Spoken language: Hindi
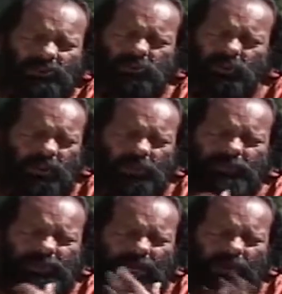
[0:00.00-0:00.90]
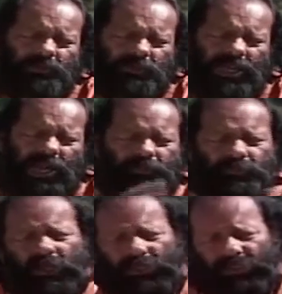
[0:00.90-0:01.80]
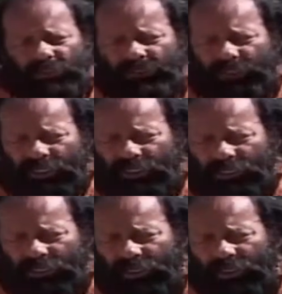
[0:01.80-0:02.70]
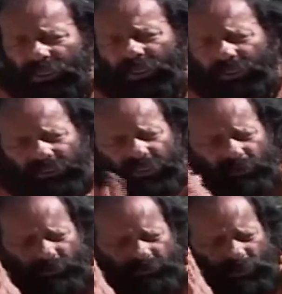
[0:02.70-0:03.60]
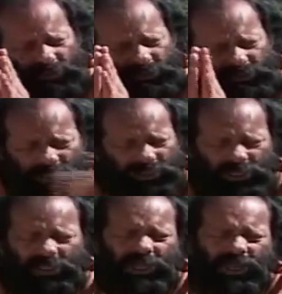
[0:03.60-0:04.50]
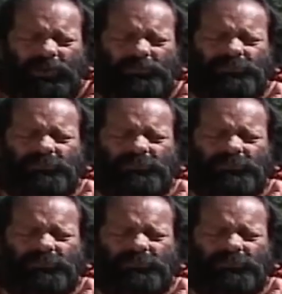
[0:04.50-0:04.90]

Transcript: जिन्होंने अपने काम किया पूरा करके चले गए लेकिन सर्वेश्वरानंद नहीं नहीं गए